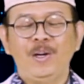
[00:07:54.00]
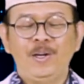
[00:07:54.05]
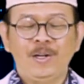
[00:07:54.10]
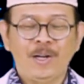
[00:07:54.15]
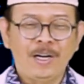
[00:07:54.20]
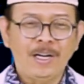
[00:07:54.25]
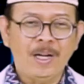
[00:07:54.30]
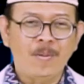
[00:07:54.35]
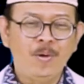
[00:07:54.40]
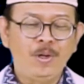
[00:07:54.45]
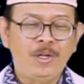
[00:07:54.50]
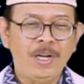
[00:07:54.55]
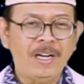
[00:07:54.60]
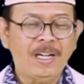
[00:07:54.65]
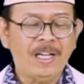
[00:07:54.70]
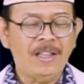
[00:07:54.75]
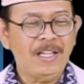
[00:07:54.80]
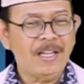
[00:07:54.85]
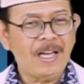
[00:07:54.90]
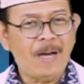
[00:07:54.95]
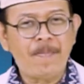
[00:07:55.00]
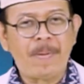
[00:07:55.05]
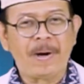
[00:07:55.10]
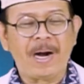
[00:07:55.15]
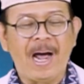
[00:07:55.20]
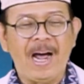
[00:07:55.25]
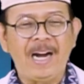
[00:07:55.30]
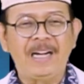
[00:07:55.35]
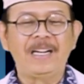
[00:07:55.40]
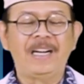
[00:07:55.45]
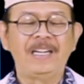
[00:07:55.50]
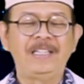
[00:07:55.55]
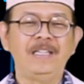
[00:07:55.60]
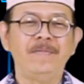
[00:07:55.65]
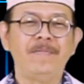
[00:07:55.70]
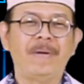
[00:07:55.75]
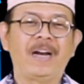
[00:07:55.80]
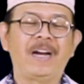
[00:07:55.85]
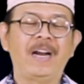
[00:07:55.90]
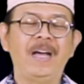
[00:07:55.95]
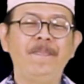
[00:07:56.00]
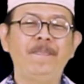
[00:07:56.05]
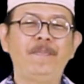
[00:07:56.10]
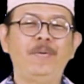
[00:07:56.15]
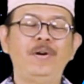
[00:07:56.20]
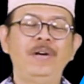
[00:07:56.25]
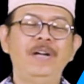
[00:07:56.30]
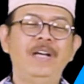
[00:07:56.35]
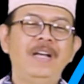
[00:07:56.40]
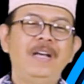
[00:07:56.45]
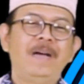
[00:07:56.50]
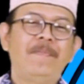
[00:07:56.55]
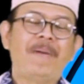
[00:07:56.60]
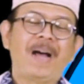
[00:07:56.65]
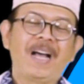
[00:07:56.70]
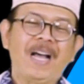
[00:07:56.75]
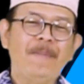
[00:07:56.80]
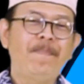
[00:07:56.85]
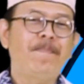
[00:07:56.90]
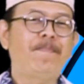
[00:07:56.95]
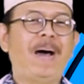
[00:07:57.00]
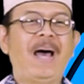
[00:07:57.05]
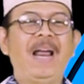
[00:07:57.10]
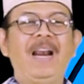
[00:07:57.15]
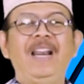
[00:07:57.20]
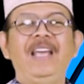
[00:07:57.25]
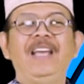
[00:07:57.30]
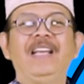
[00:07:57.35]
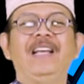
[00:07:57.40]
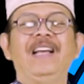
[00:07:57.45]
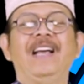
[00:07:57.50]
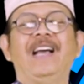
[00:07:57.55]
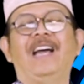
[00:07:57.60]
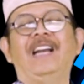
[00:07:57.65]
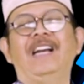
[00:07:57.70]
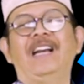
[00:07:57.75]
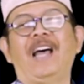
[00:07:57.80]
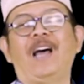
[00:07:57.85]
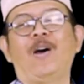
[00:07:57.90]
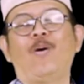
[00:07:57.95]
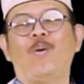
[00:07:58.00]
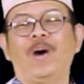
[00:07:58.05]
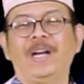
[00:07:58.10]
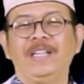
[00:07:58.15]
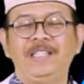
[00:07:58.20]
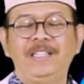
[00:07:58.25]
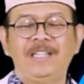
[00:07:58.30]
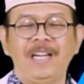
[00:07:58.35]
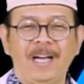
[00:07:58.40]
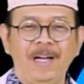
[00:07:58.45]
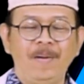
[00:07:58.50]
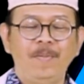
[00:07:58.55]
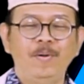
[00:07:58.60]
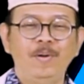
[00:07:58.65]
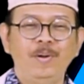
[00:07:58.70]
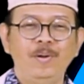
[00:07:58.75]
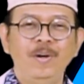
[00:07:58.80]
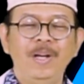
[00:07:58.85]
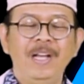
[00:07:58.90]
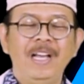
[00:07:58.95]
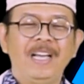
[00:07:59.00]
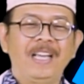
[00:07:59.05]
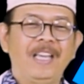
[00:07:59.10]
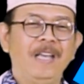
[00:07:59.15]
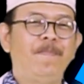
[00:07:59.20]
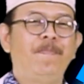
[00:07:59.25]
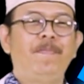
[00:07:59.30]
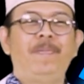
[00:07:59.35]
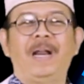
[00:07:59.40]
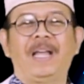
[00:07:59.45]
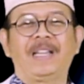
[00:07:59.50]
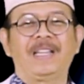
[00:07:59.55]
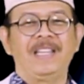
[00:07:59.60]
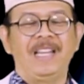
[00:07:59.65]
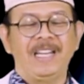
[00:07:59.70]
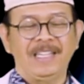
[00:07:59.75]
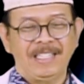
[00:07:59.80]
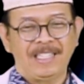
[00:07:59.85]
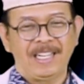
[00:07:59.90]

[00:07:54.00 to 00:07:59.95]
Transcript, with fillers: Dan kemudian ketika berada dimanapun, maka palingkanlah wajahmu, kiblatnya